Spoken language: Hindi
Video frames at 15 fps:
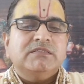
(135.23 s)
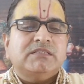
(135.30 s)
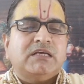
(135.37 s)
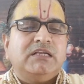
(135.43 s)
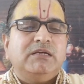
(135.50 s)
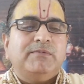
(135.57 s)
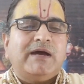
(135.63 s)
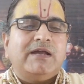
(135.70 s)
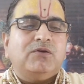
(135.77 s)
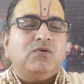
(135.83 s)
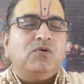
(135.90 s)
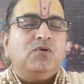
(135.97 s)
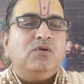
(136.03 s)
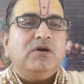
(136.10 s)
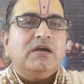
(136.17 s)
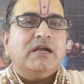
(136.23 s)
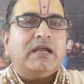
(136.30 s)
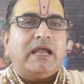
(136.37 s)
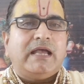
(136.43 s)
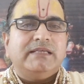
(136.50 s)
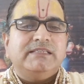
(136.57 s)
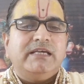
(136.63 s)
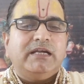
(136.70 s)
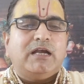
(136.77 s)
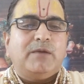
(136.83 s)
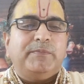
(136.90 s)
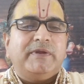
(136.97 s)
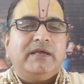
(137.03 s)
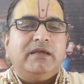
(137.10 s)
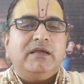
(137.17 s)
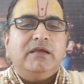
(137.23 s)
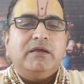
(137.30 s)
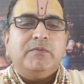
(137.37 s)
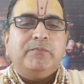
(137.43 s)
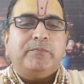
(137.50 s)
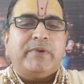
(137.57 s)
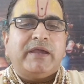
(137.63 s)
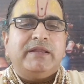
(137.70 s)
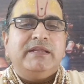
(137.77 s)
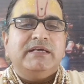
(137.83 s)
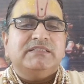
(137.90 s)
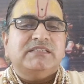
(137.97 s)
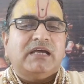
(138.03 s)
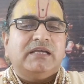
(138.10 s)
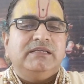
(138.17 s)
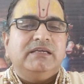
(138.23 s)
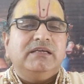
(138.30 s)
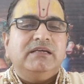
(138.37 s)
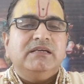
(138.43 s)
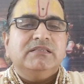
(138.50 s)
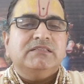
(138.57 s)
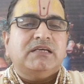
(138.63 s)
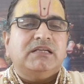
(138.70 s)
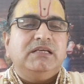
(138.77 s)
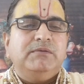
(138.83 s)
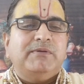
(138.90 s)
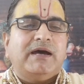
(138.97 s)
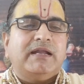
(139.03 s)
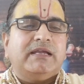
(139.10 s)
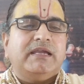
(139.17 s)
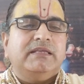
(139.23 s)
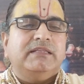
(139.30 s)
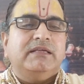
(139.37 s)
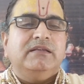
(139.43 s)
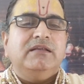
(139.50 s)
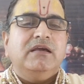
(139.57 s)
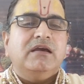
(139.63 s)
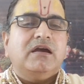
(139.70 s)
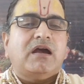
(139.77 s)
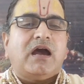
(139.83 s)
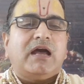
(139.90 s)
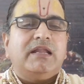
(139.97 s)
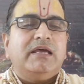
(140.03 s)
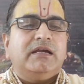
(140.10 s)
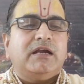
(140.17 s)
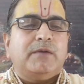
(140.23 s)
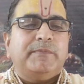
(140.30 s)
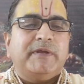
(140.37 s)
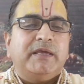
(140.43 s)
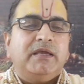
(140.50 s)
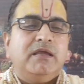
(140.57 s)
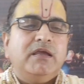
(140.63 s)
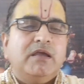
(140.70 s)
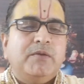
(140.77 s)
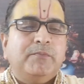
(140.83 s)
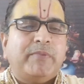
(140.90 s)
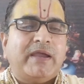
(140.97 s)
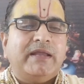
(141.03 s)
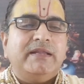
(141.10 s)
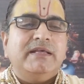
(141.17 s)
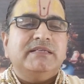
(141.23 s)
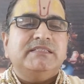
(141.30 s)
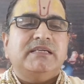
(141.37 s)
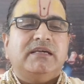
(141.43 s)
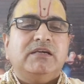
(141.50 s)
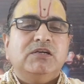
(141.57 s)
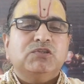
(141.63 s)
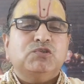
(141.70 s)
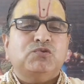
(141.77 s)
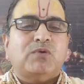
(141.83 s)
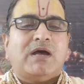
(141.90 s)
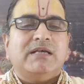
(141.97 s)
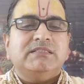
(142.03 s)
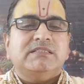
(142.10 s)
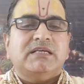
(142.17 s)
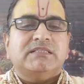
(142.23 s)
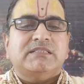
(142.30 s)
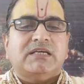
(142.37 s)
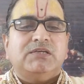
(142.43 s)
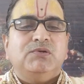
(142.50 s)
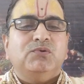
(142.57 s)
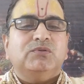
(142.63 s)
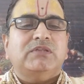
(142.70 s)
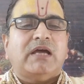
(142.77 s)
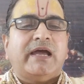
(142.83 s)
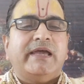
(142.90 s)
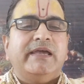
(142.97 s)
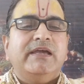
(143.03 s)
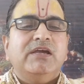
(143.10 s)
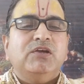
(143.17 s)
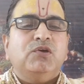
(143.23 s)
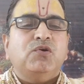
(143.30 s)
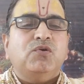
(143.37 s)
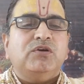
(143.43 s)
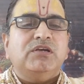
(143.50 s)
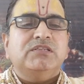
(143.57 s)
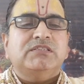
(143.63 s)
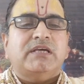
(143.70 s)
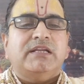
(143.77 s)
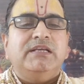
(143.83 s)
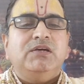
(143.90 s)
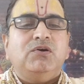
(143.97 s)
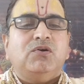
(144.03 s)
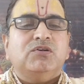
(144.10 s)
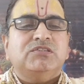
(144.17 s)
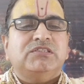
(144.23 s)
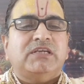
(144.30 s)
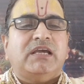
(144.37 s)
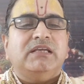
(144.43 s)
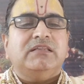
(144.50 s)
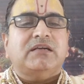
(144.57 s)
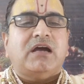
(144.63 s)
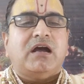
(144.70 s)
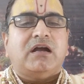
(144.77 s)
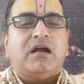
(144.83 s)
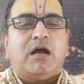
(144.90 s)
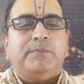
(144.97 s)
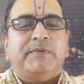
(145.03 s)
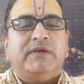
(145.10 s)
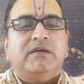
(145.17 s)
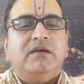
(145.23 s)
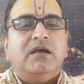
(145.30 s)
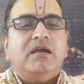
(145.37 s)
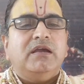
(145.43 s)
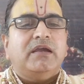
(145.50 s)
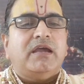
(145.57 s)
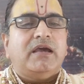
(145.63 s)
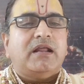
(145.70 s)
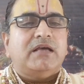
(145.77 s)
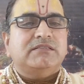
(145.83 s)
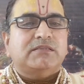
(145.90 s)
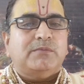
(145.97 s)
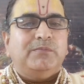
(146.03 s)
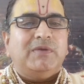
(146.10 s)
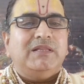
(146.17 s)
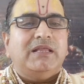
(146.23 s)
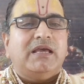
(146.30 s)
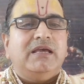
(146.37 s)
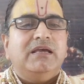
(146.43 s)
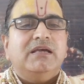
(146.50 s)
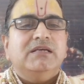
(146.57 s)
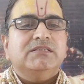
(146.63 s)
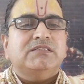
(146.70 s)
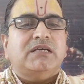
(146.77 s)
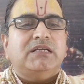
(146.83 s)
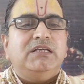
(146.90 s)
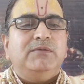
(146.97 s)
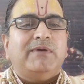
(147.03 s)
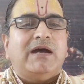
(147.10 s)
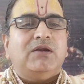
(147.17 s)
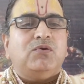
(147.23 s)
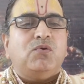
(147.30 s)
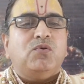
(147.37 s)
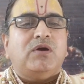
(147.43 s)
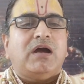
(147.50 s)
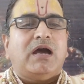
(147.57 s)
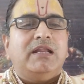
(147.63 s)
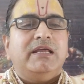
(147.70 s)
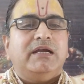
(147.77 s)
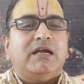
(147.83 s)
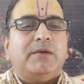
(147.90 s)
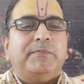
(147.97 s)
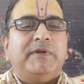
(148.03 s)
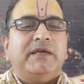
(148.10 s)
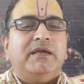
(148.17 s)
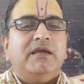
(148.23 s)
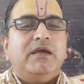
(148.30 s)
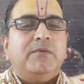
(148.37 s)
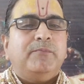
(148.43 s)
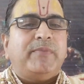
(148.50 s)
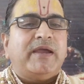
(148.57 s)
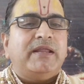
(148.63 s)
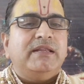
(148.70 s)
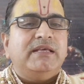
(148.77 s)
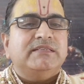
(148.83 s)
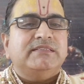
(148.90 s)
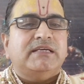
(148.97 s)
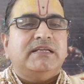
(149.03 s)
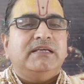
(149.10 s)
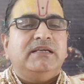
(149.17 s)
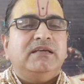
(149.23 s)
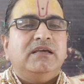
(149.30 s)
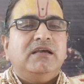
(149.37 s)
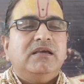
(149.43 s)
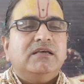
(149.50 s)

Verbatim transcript: शनिवार को कैसे कपड़े पहनने चाहिए शनिवार के दिन काले कपड़े पहनने से स्वास्थ्य सही होता है क्योंकि शनि और सेहत का काफ़ी गहरा संबंध है शनिवार को काले कपड़े पहनने शनि